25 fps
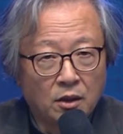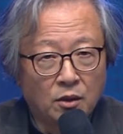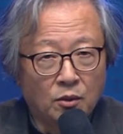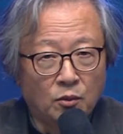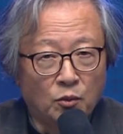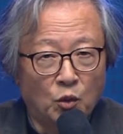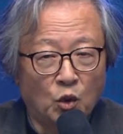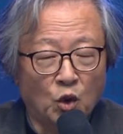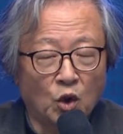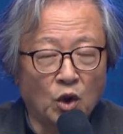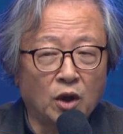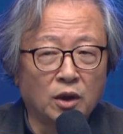
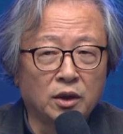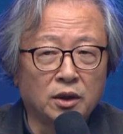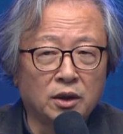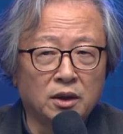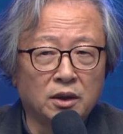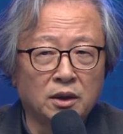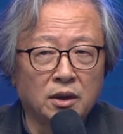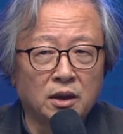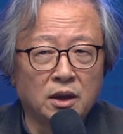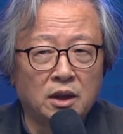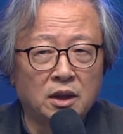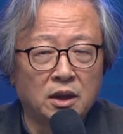
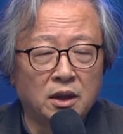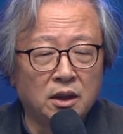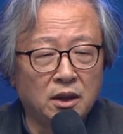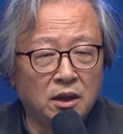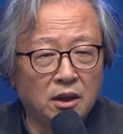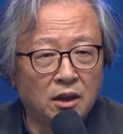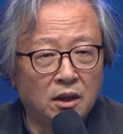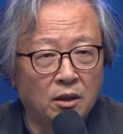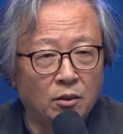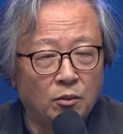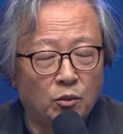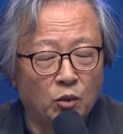문헌
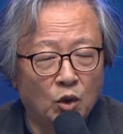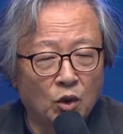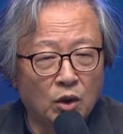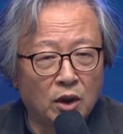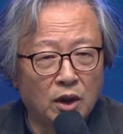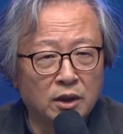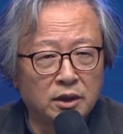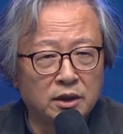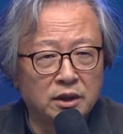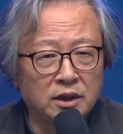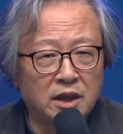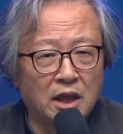근거,
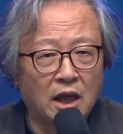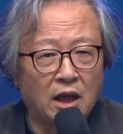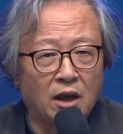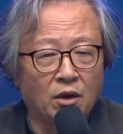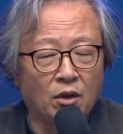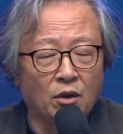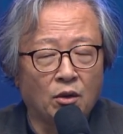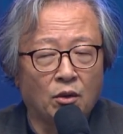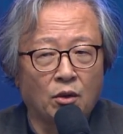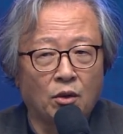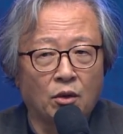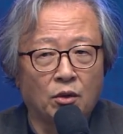문헌
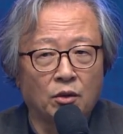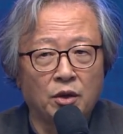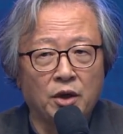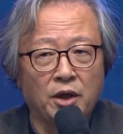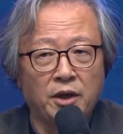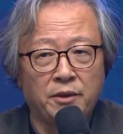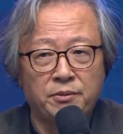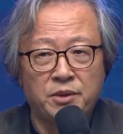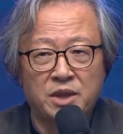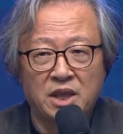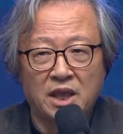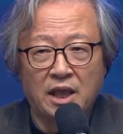자료로도
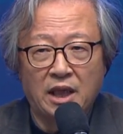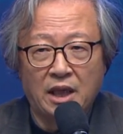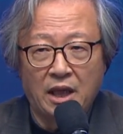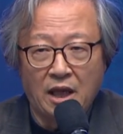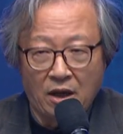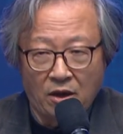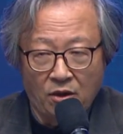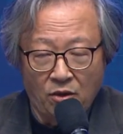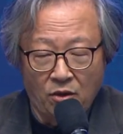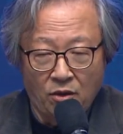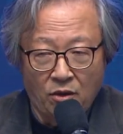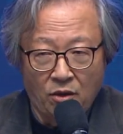입증이
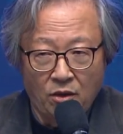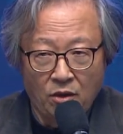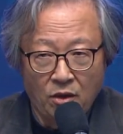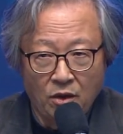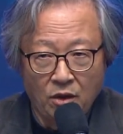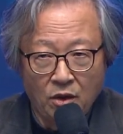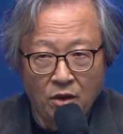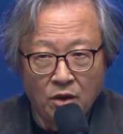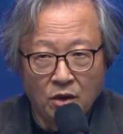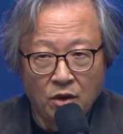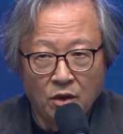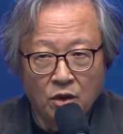되고
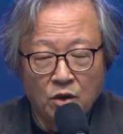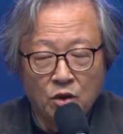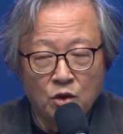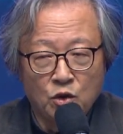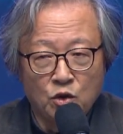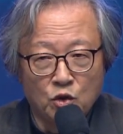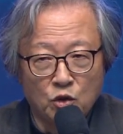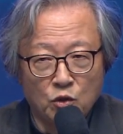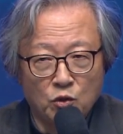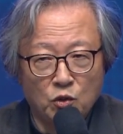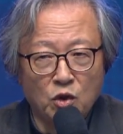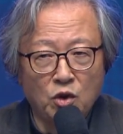
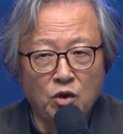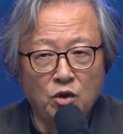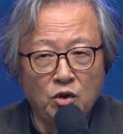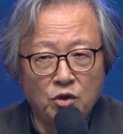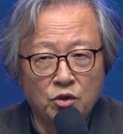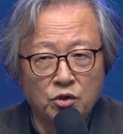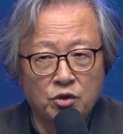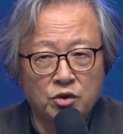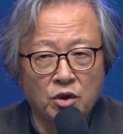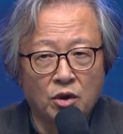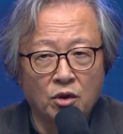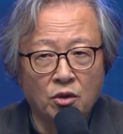유물
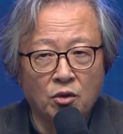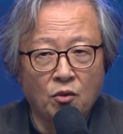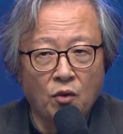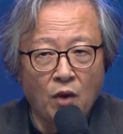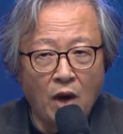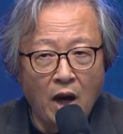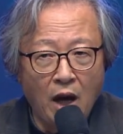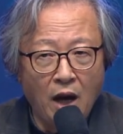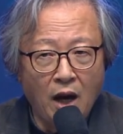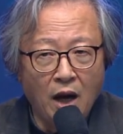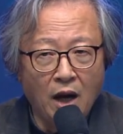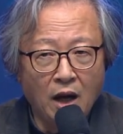
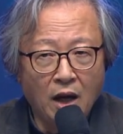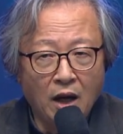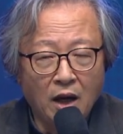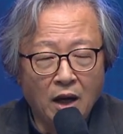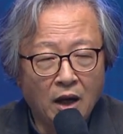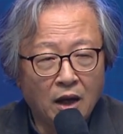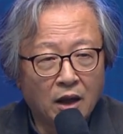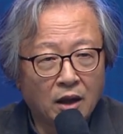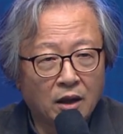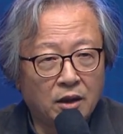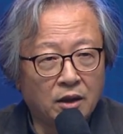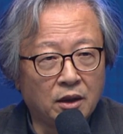유적과
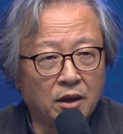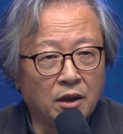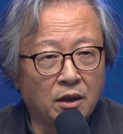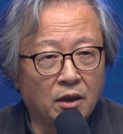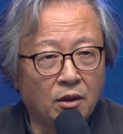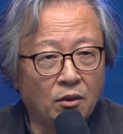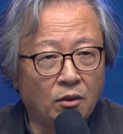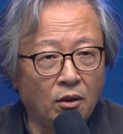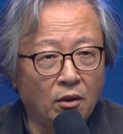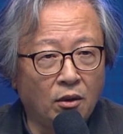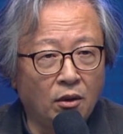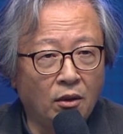
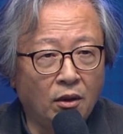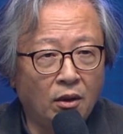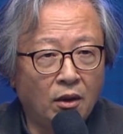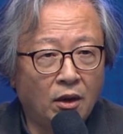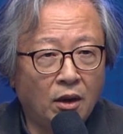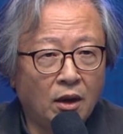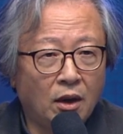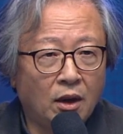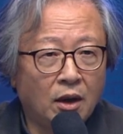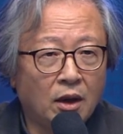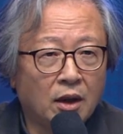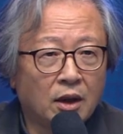
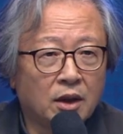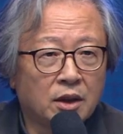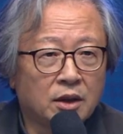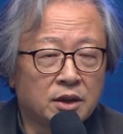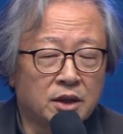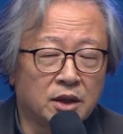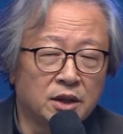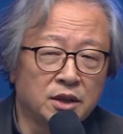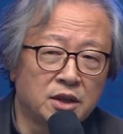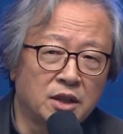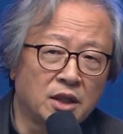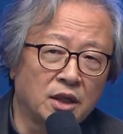그리고
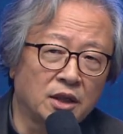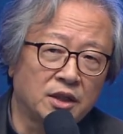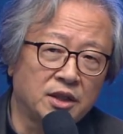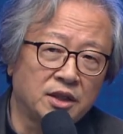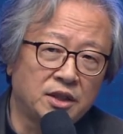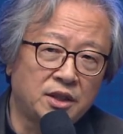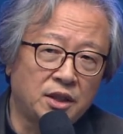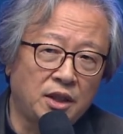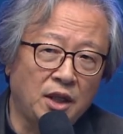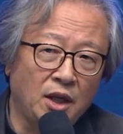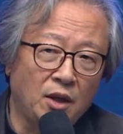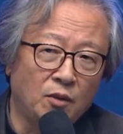신석기
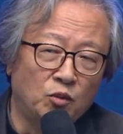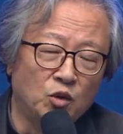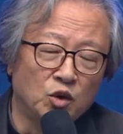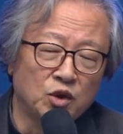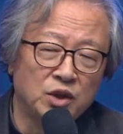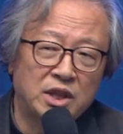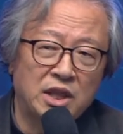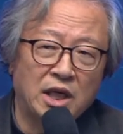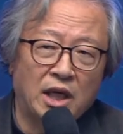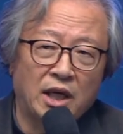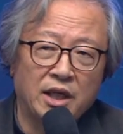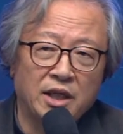시대
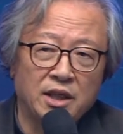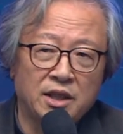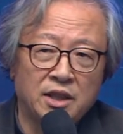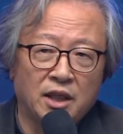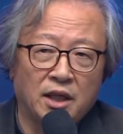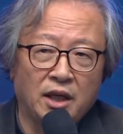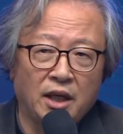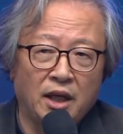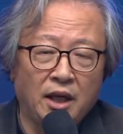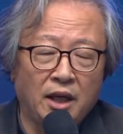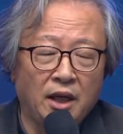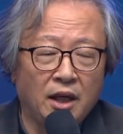문자
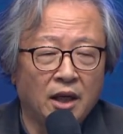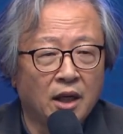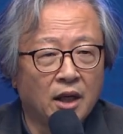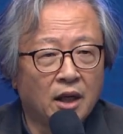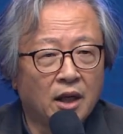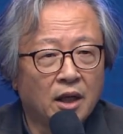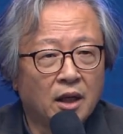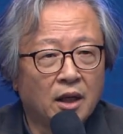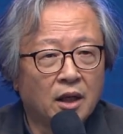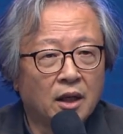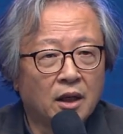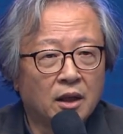이전에
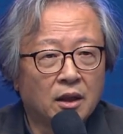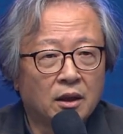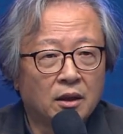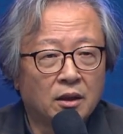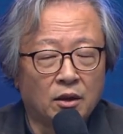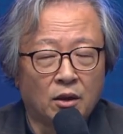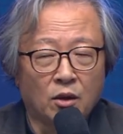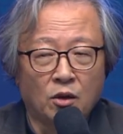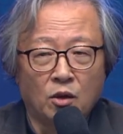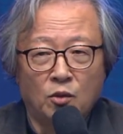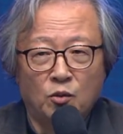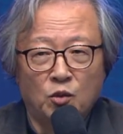
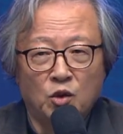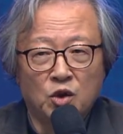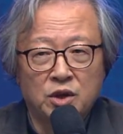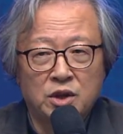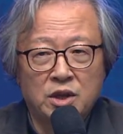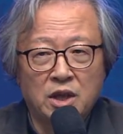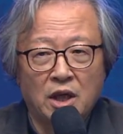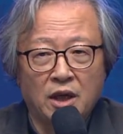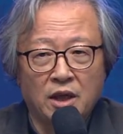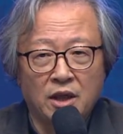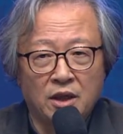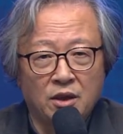그리고
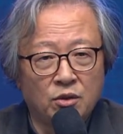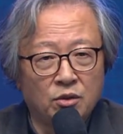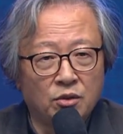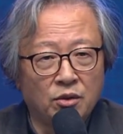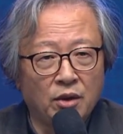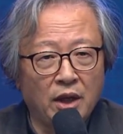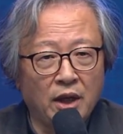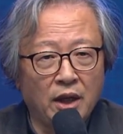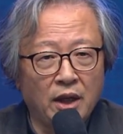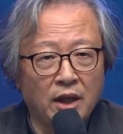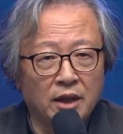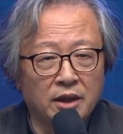문자
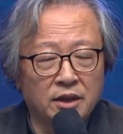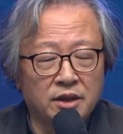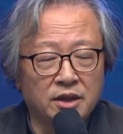이후의